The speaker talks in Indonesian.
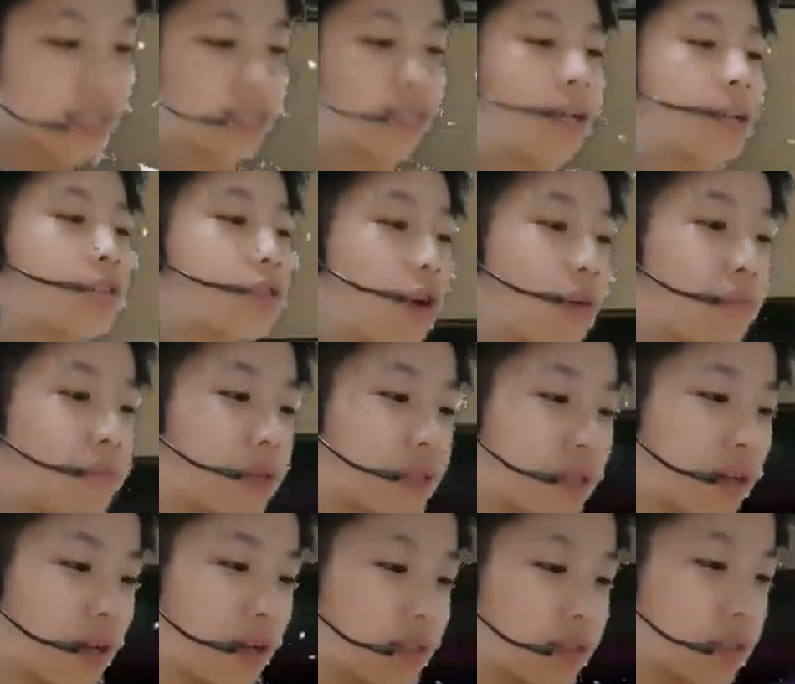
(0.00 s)
task complete
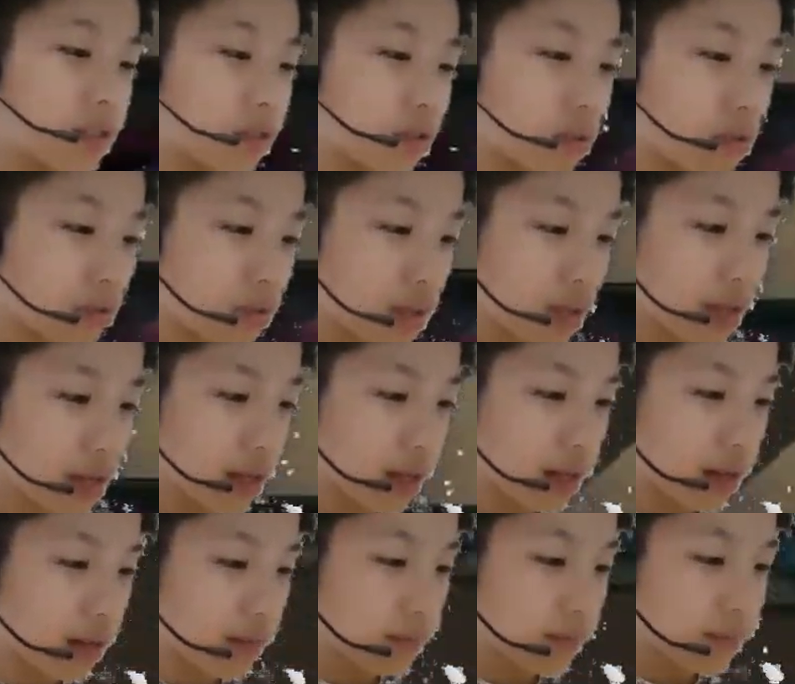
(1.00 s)
guys oh ya
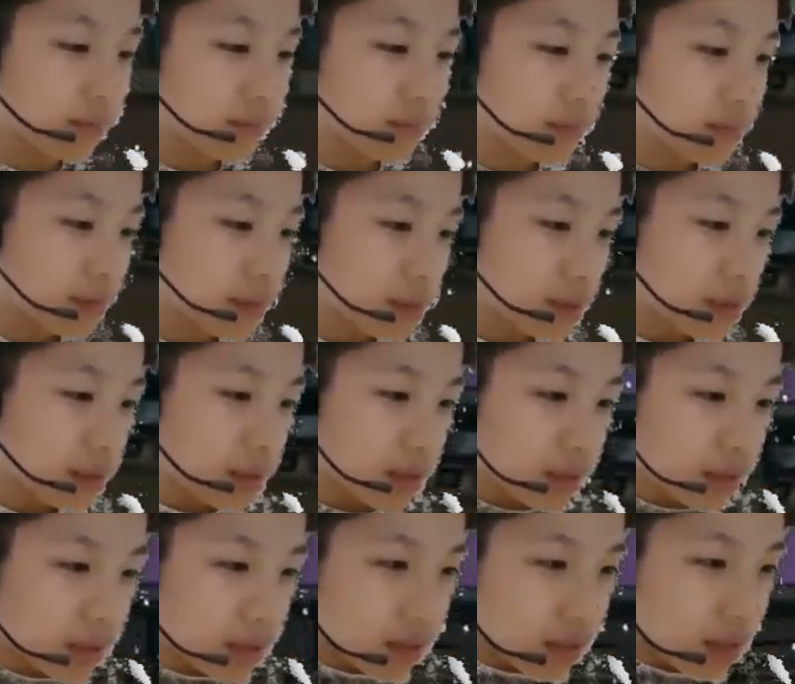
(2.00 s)
yeah.
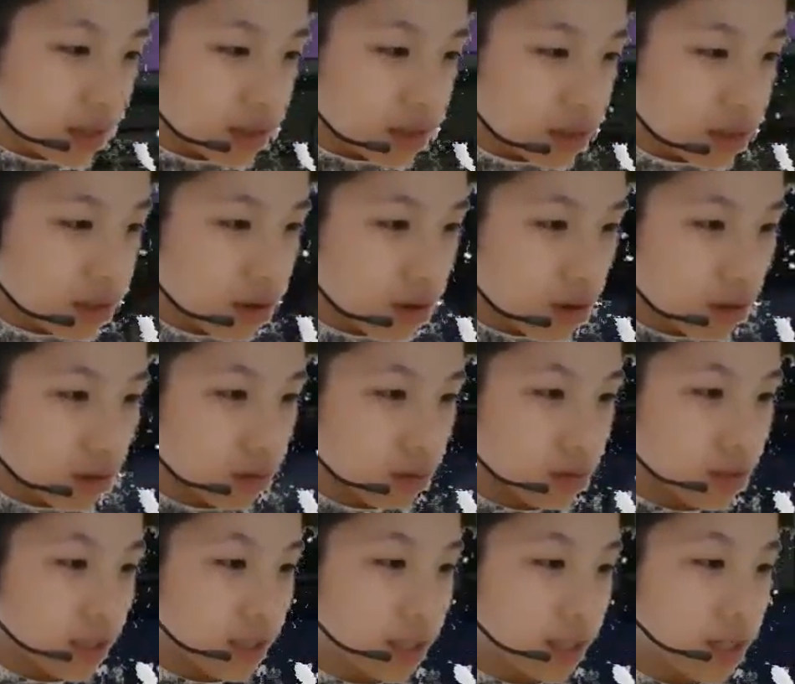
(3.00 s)
let's
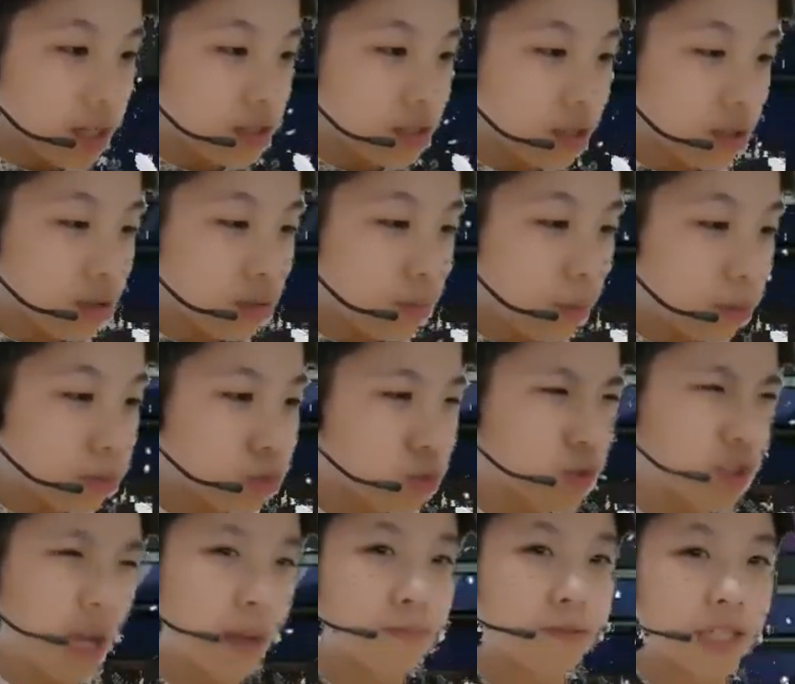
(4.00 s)
go jadi guys jangan lupa untuk
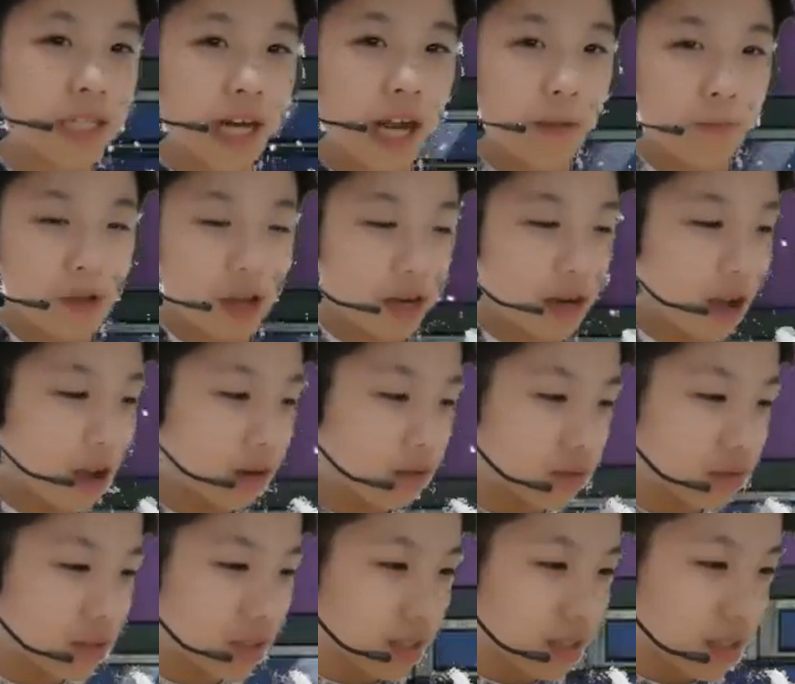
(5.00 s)
subscribe karena
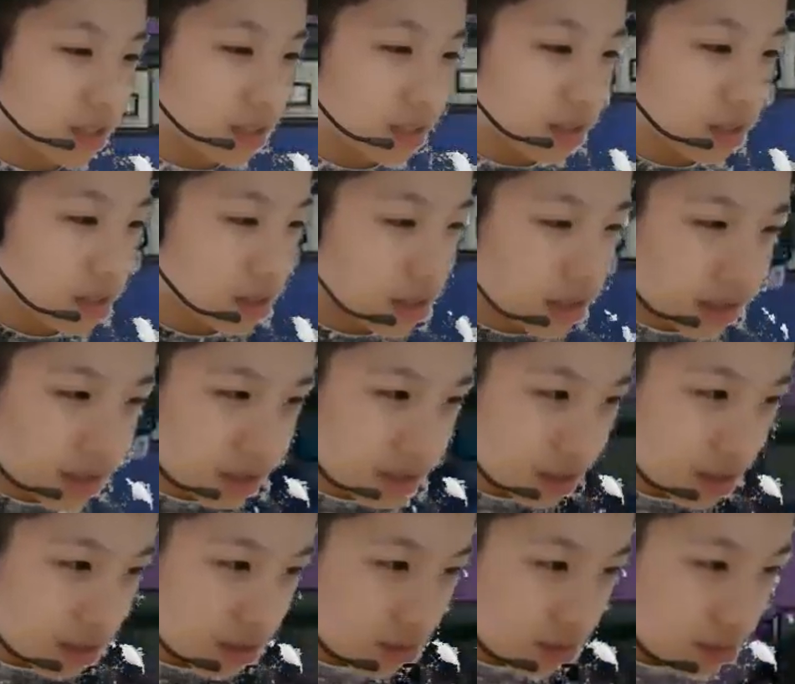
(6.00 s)
aku jadi
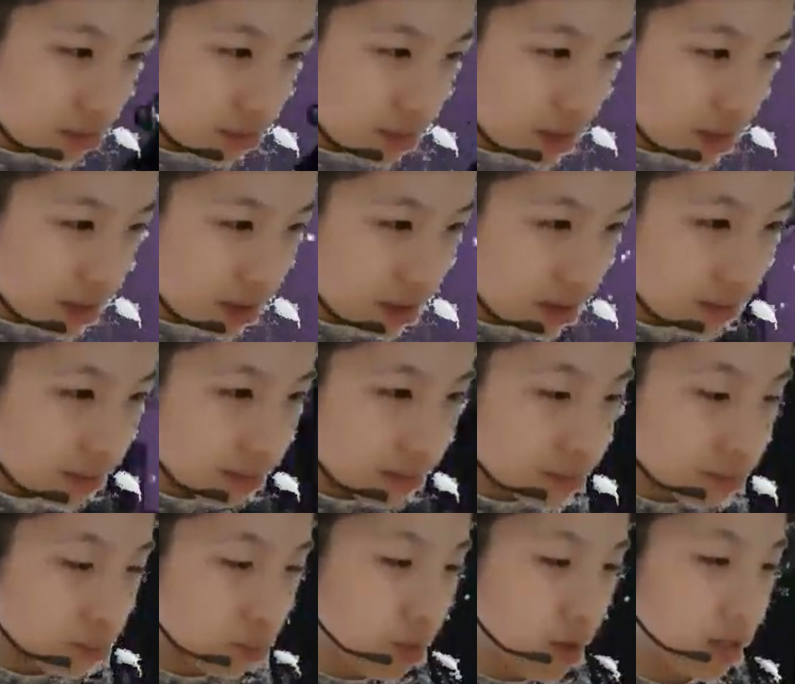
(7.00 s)
uh, aku bakal
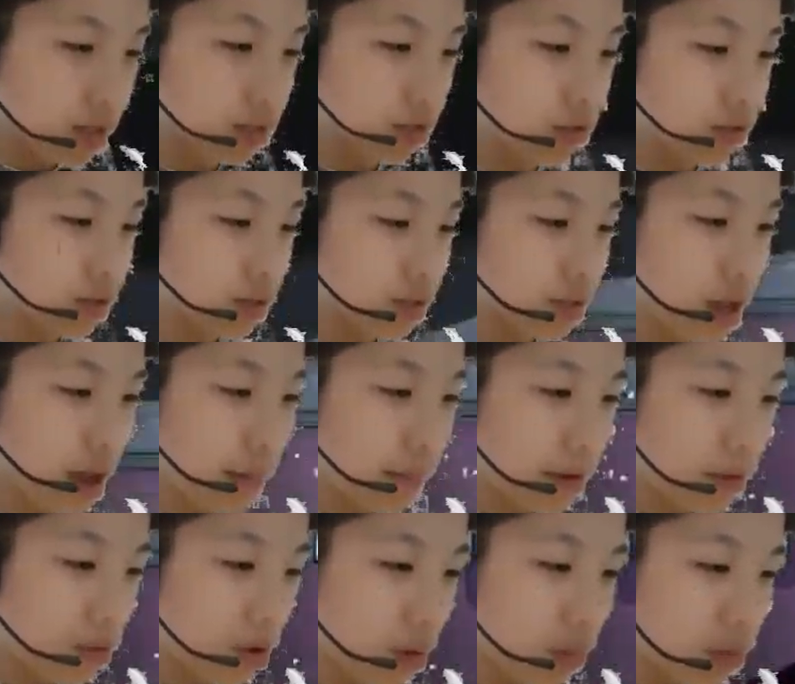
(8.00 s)
buat konten
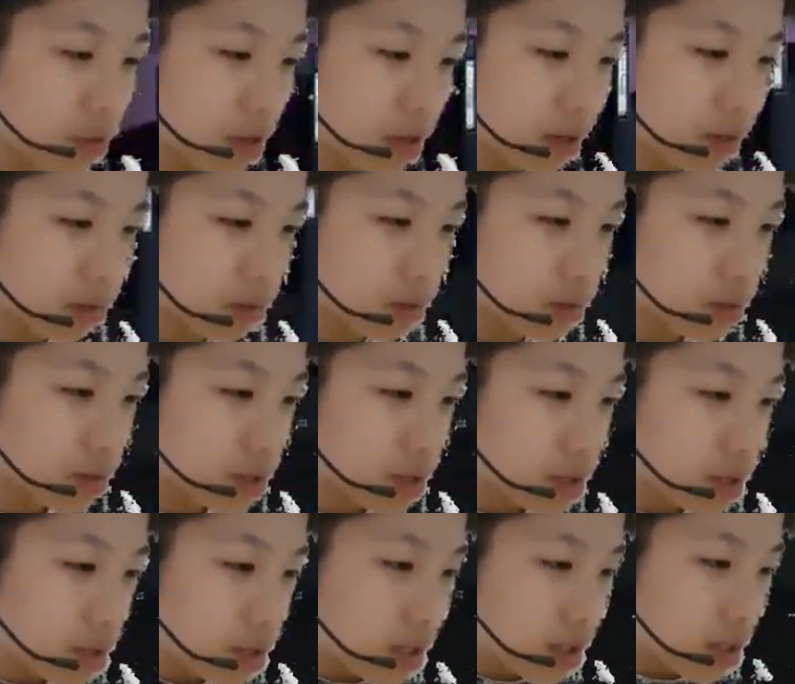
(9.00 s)
gaming walaupun aku
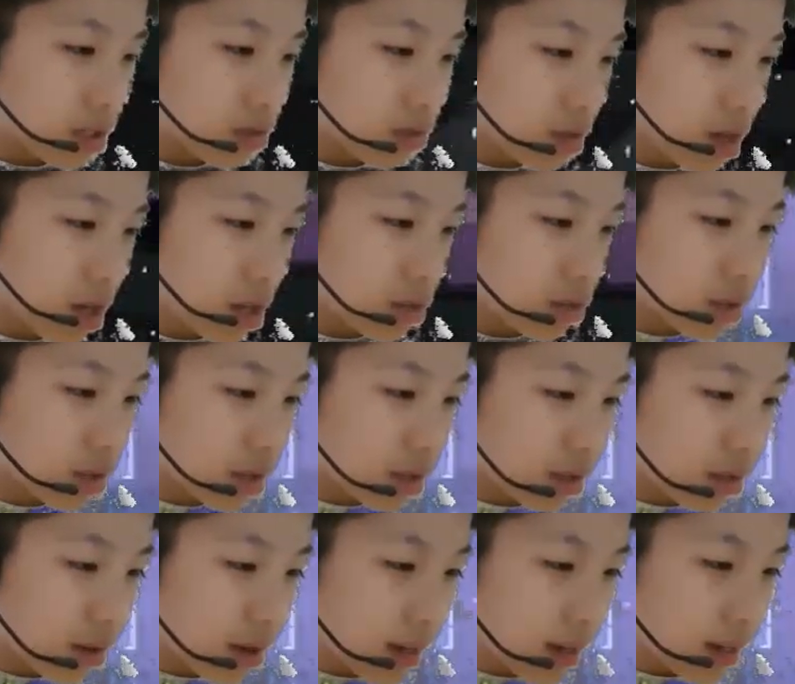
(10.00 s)
suka itu ada
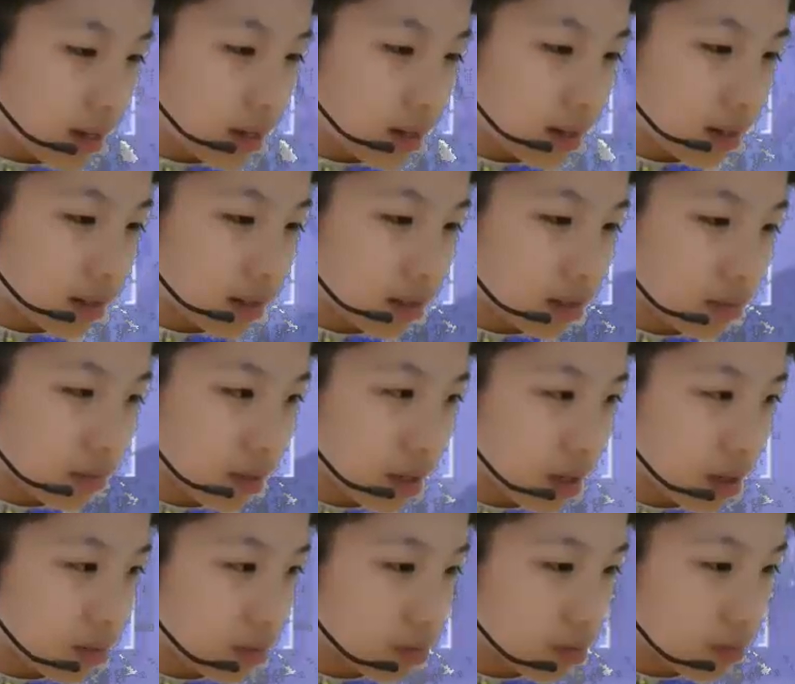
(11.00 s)
Gwen yang di
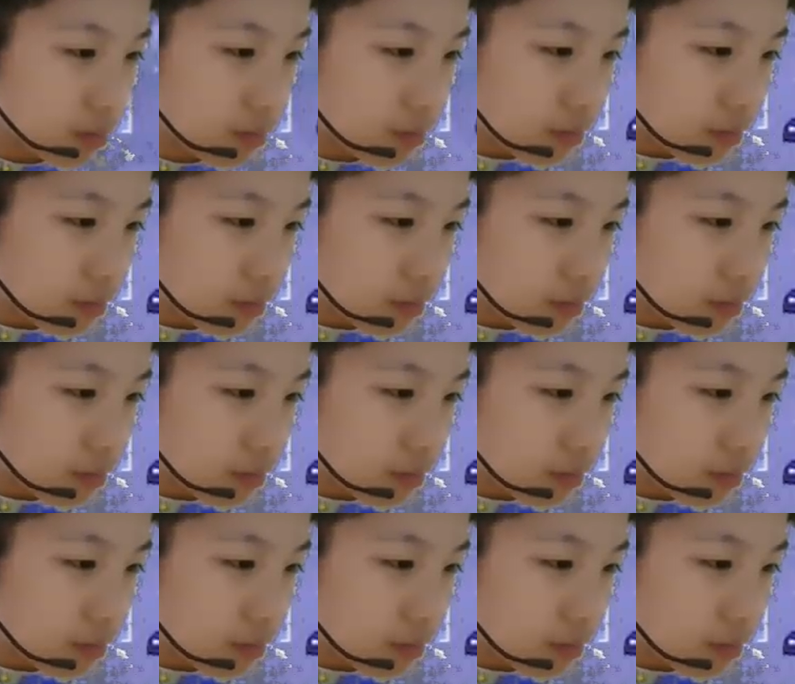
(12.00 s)
sebelah aku